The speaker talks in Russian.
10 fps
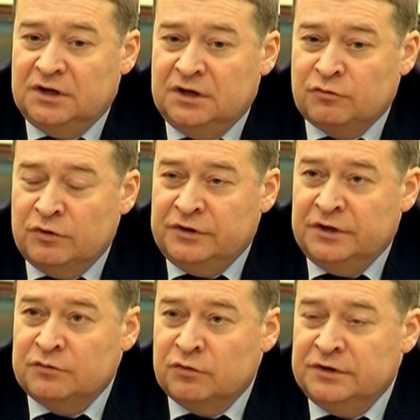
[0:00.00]
и вольные,
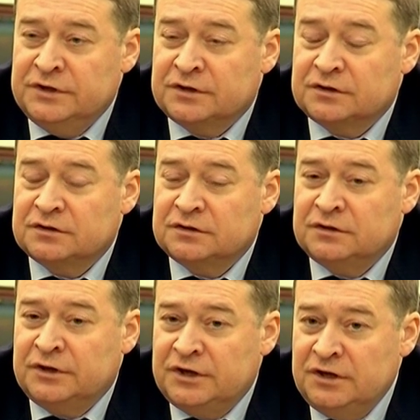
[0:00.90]
и невольные
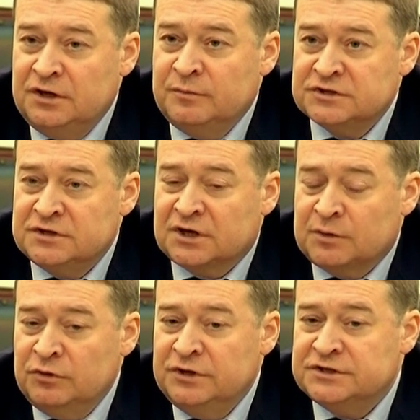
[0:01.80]
грехи, и мысли,
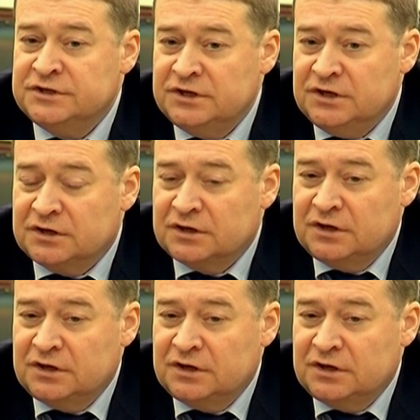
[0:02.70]
крамольные стихи.